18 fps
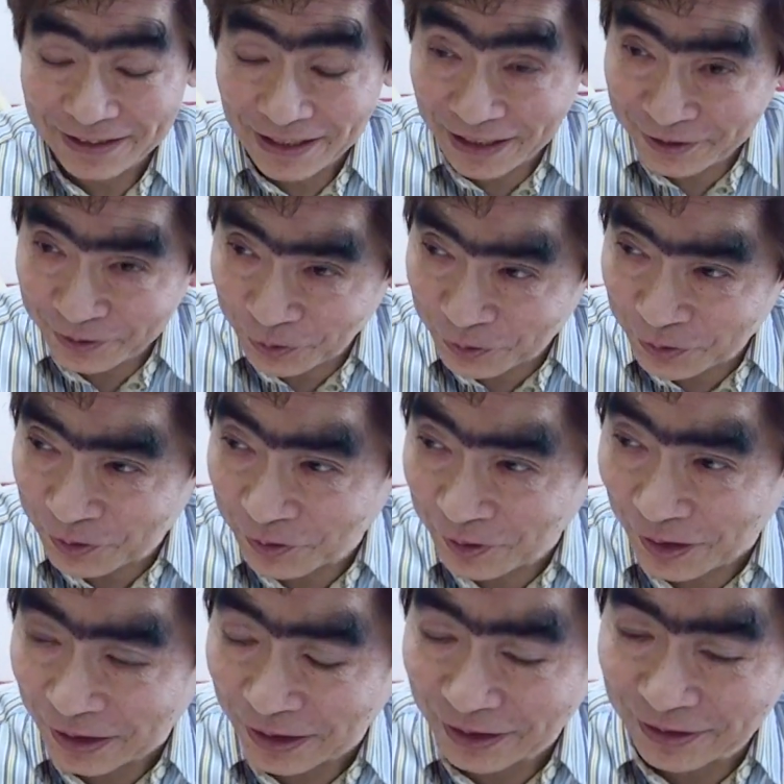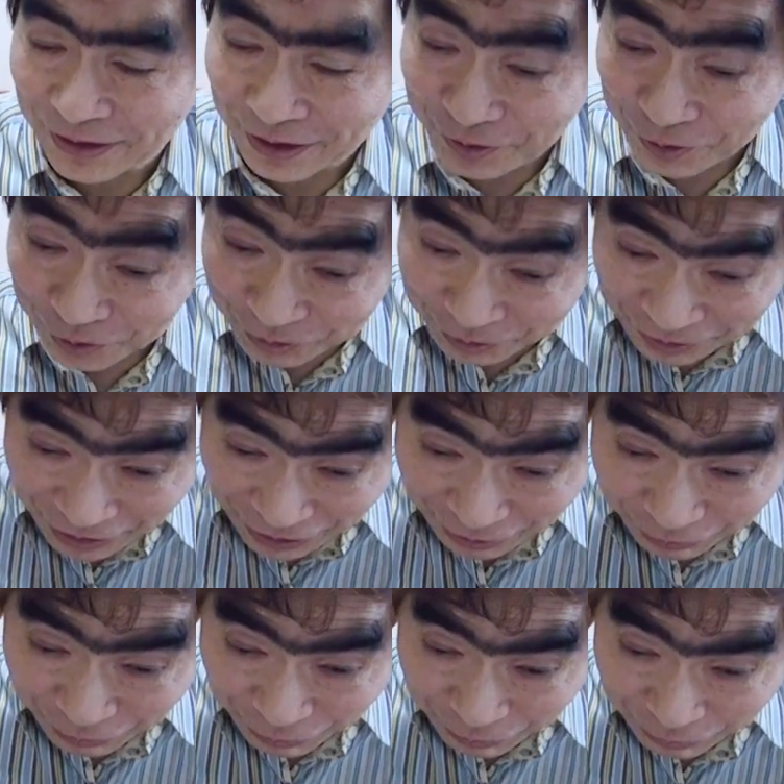ナイトっていうのはね結局ね
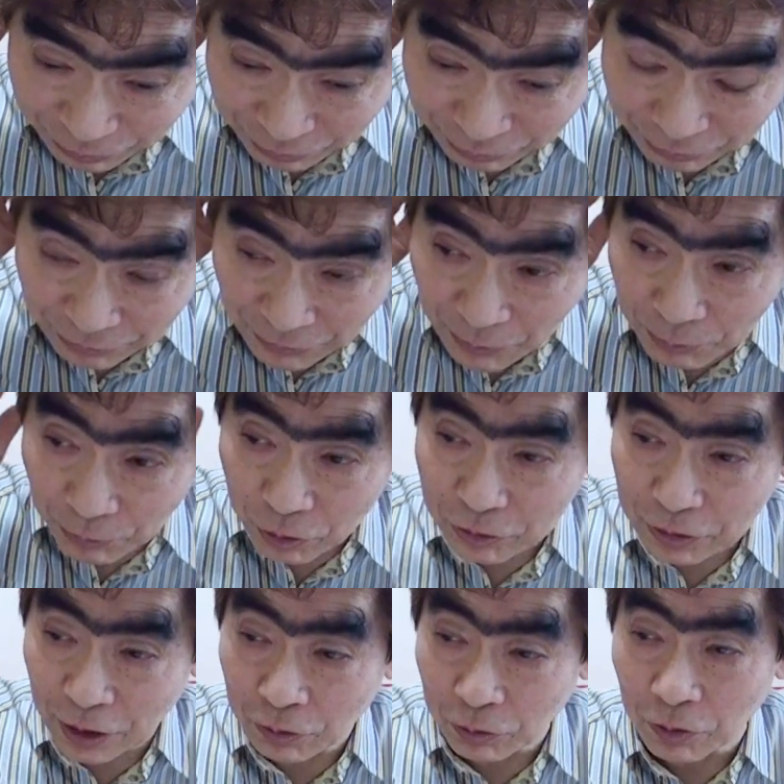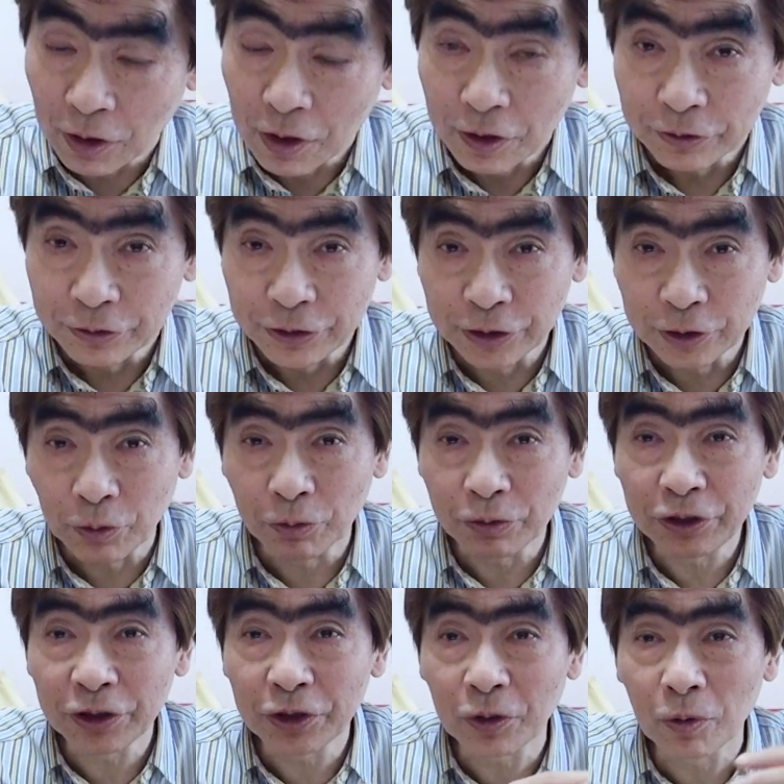あの僕あの
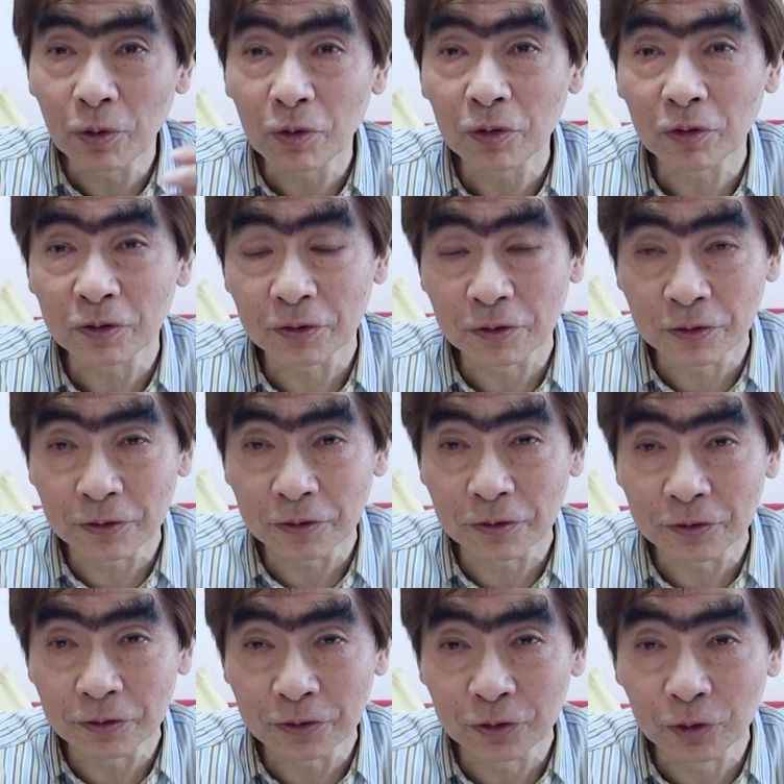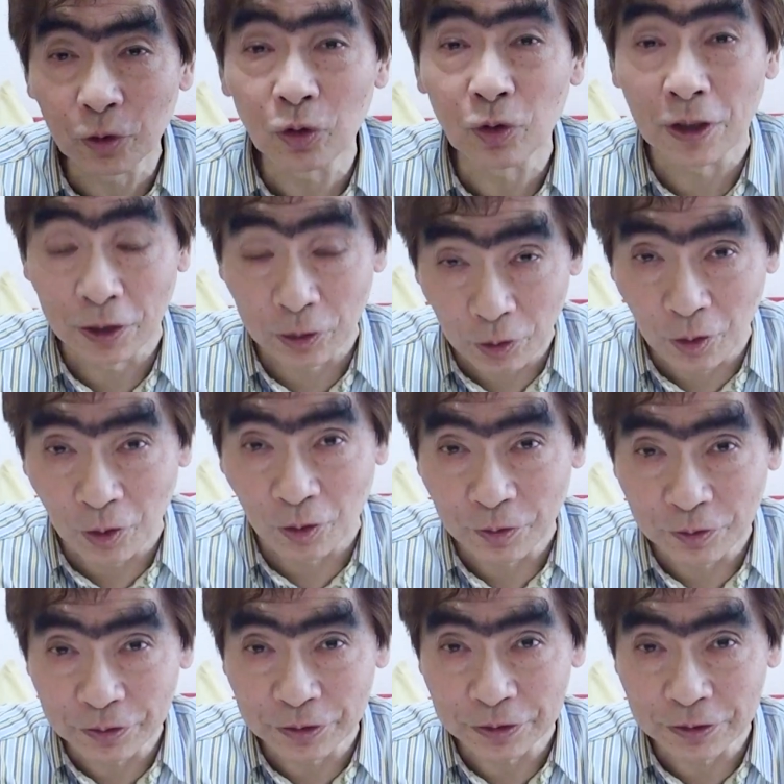ニコニコ動画
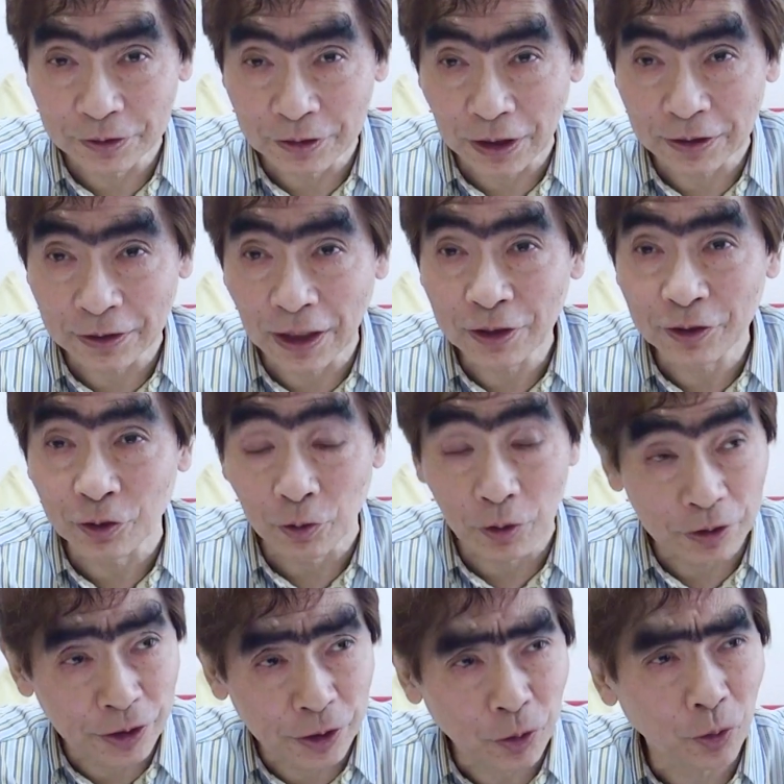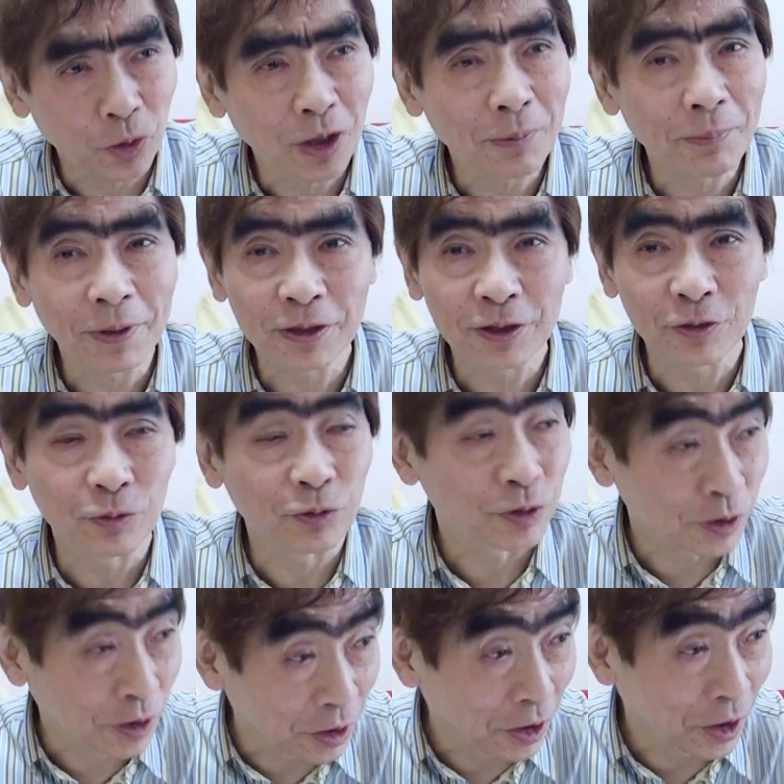のななんていうのニコ生っていうん
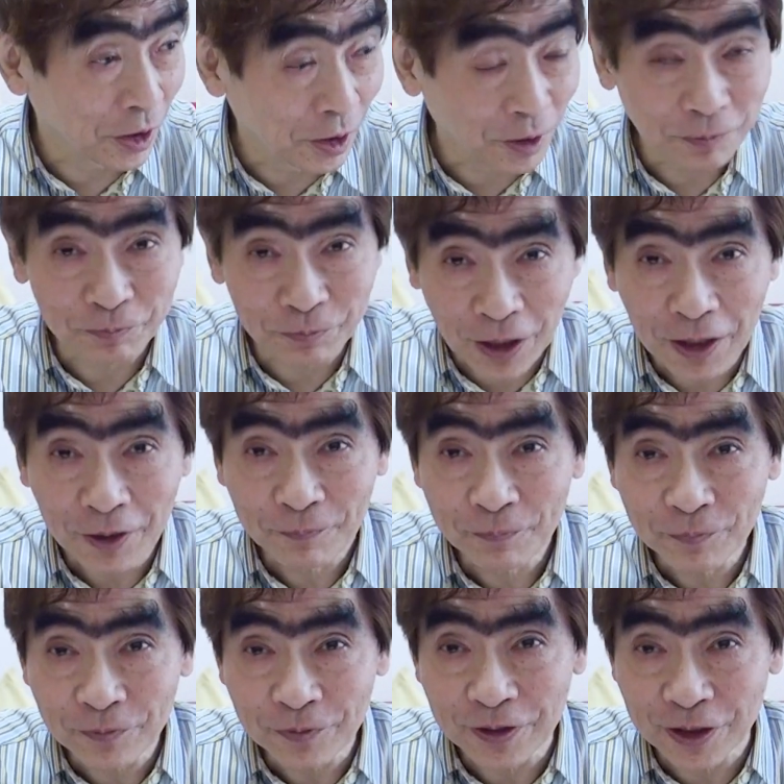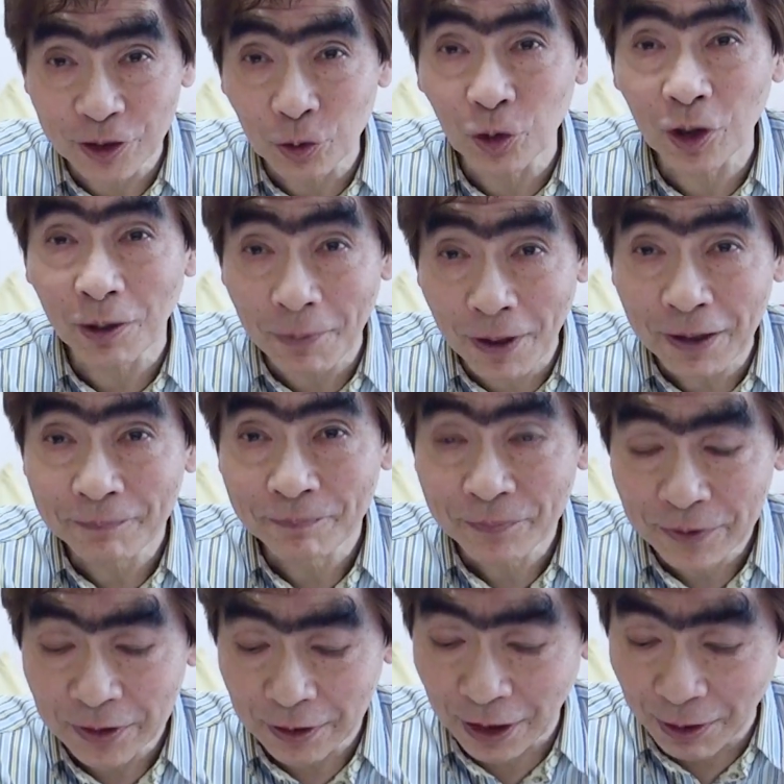ですかねあれねニコ生
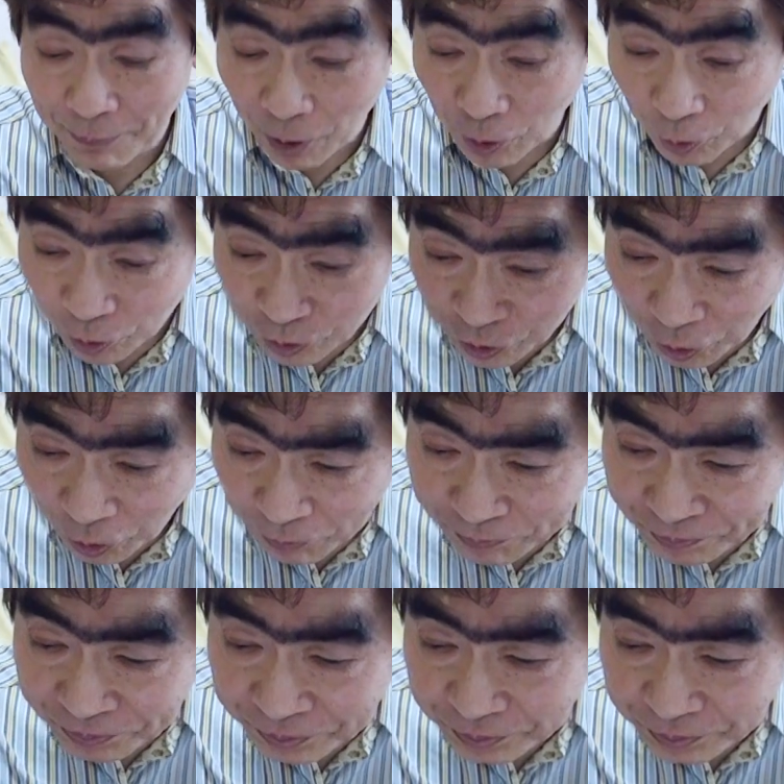生放送、